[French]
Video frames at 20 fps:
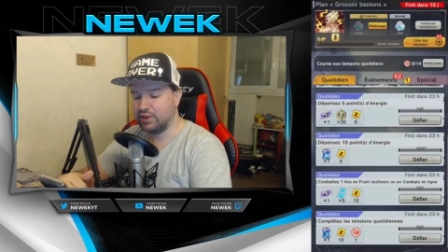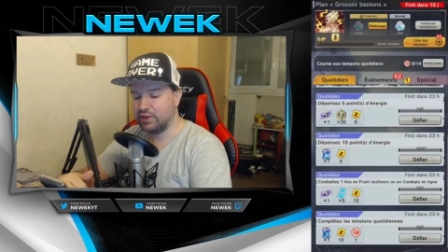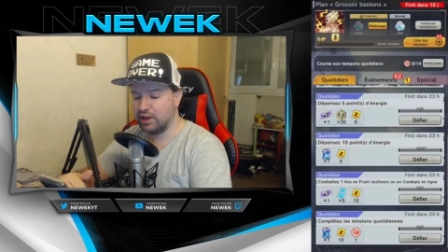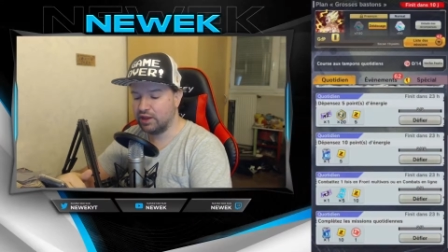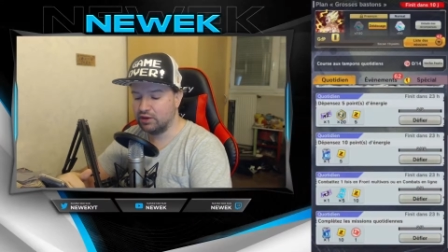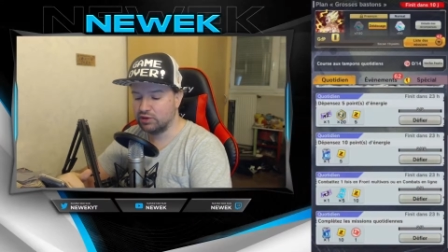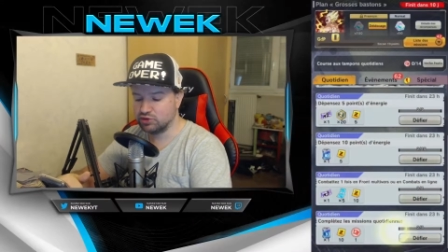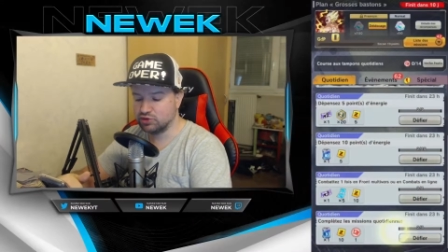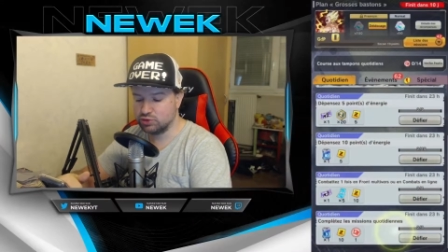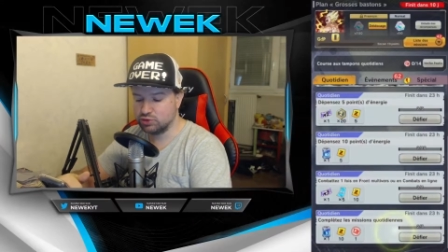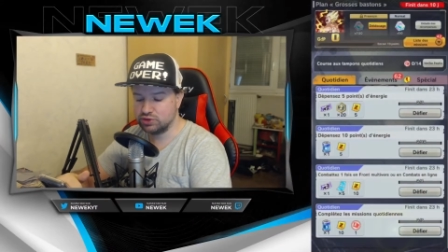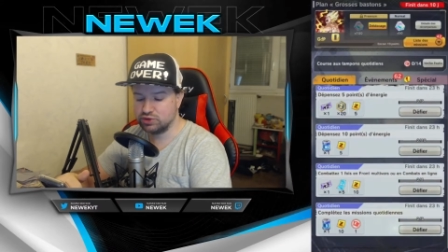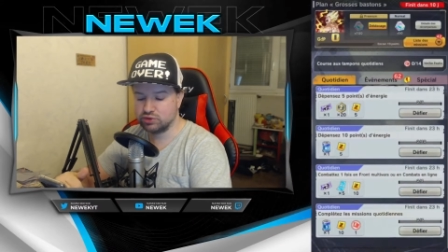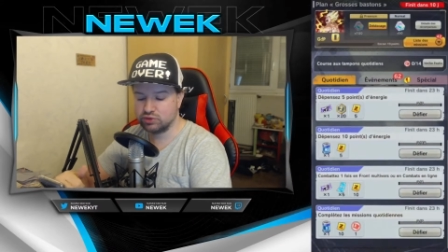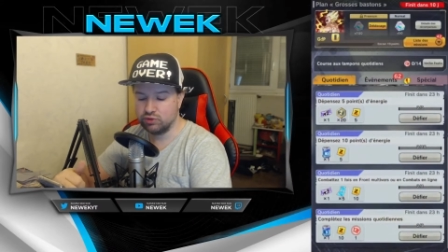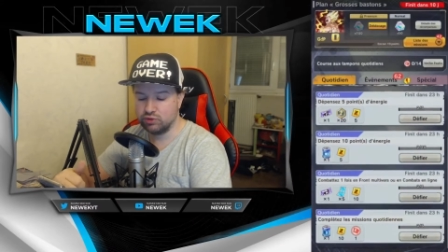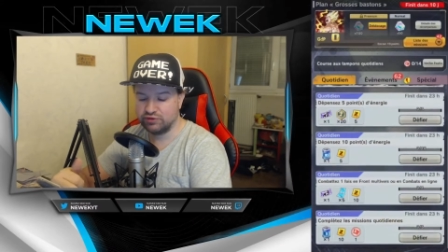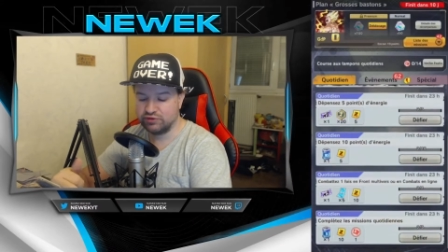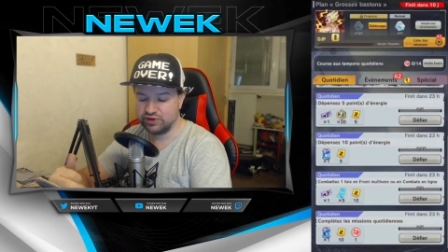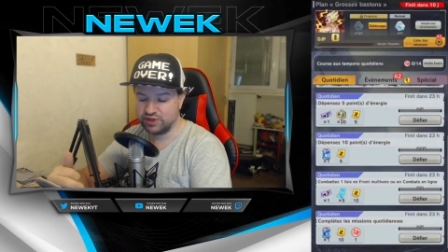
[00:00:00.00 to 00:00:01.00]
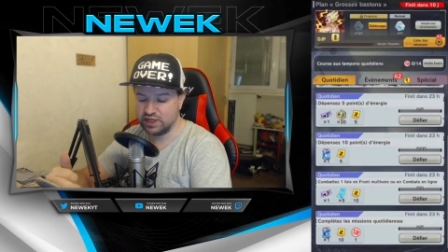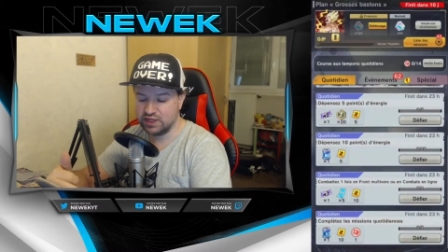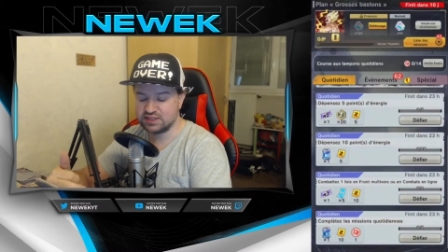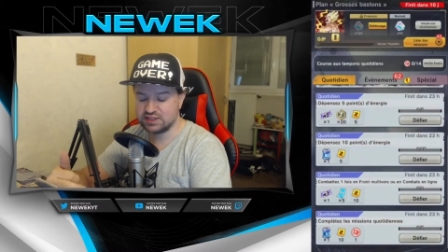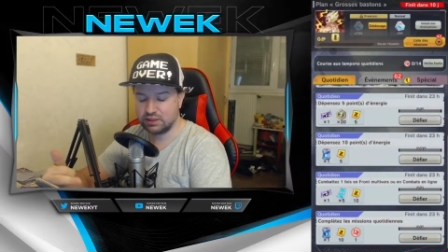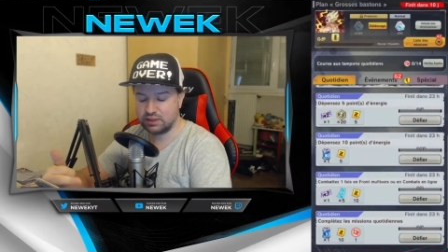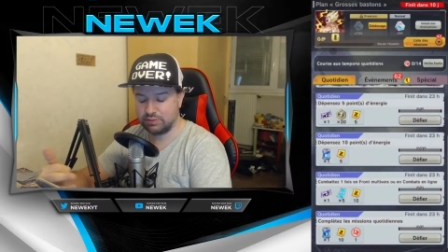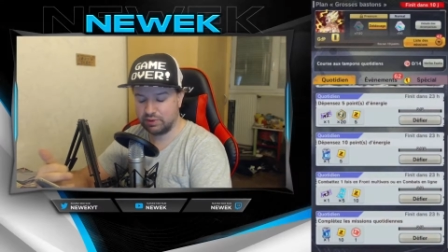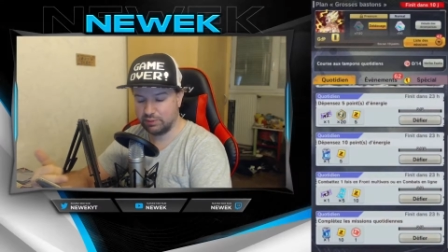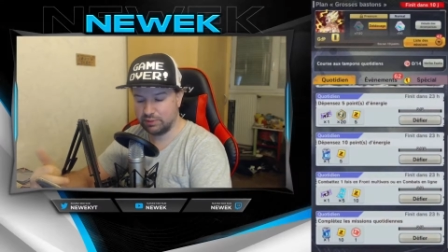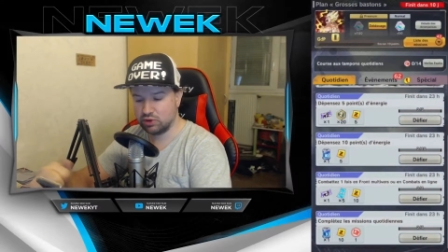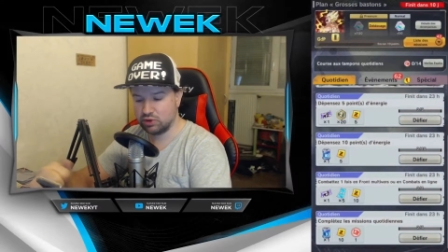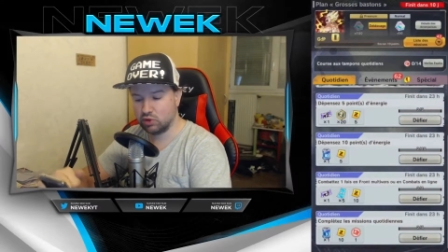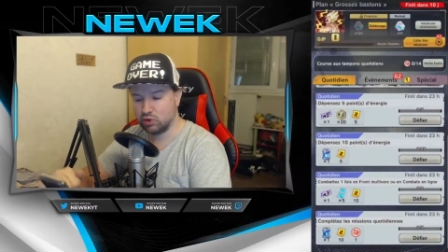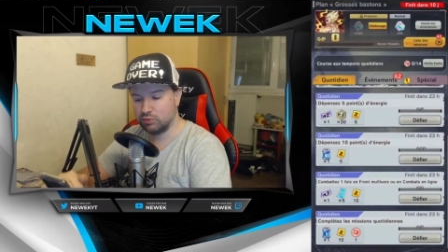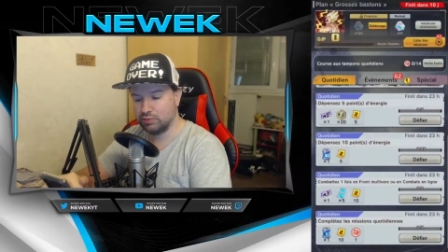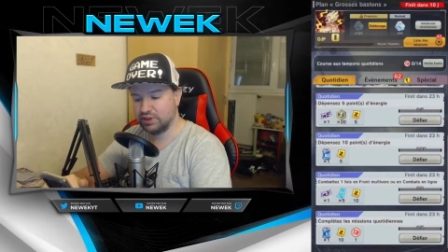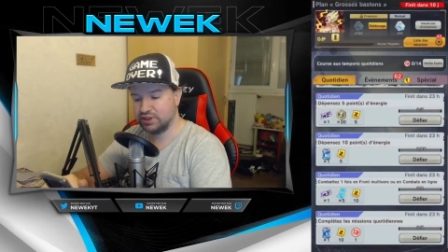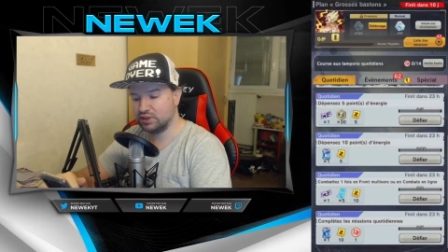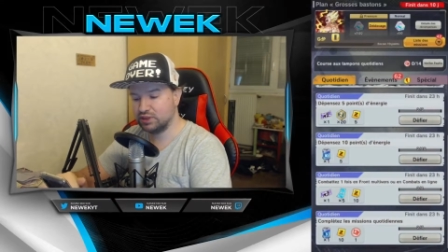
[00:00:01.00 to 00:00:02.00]
et ensuite du coup au final, ça te permet de
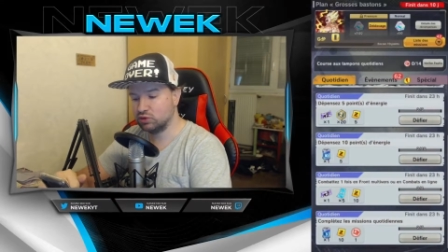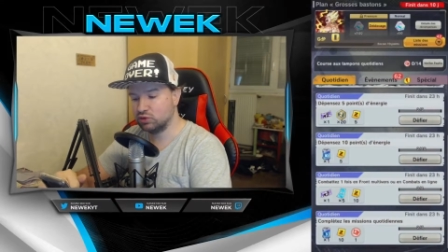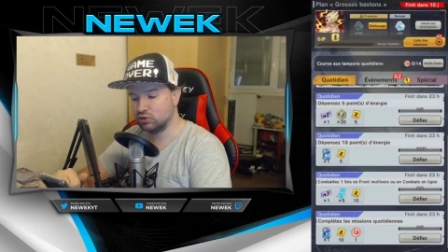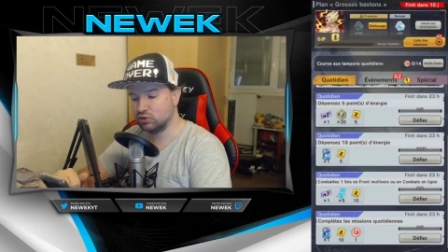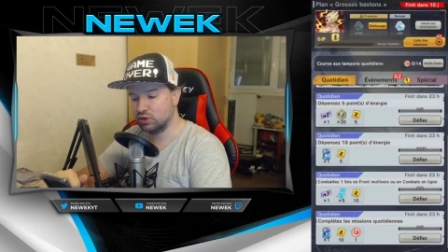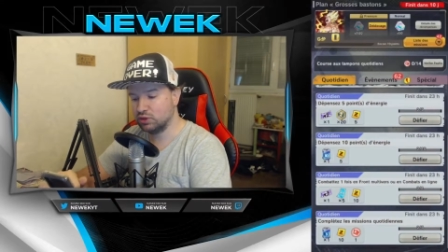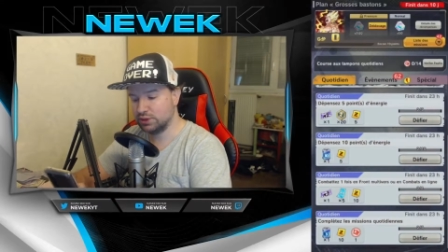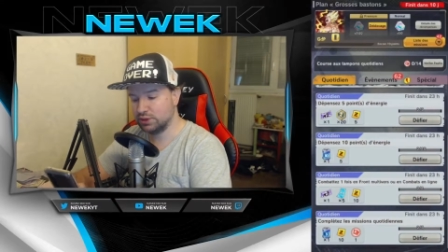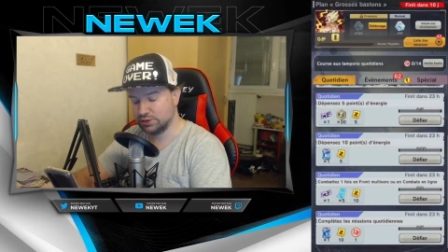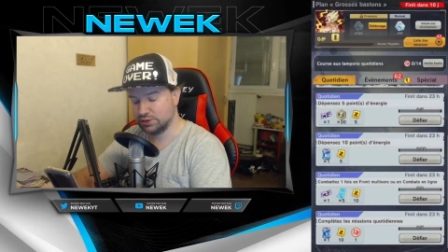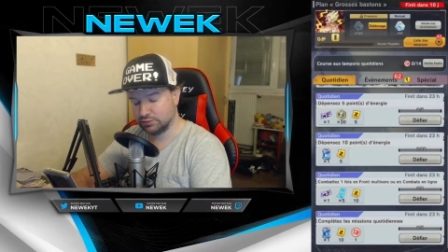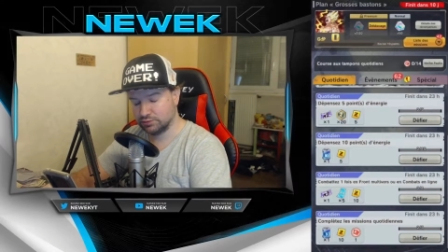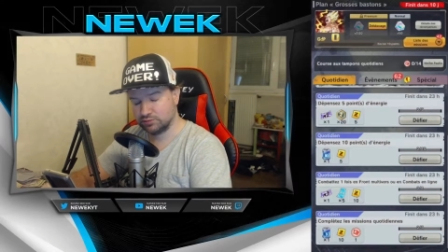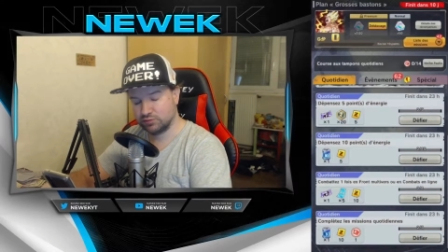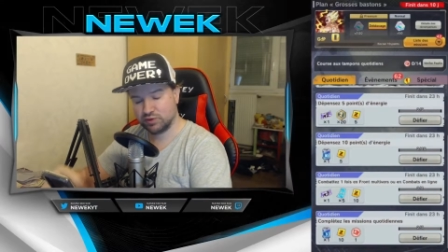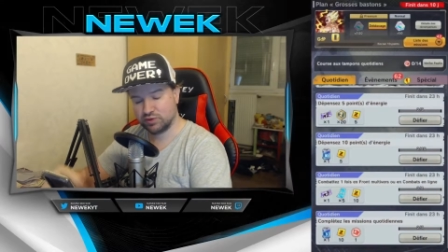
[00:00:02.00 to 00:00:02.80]
compléter toutes tes missions.